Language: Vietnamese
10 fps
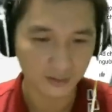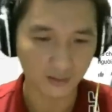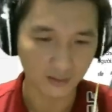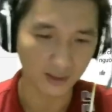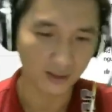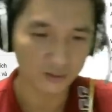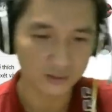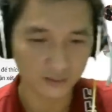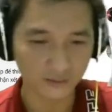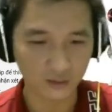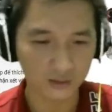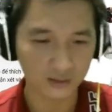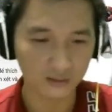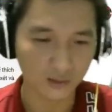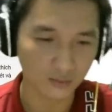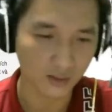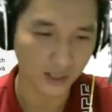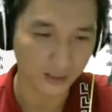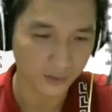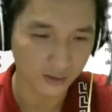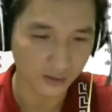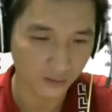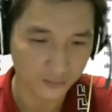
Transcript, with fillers: có nghĩa là kêu giết vậy thôi chứ không có đề cập tới nhiều.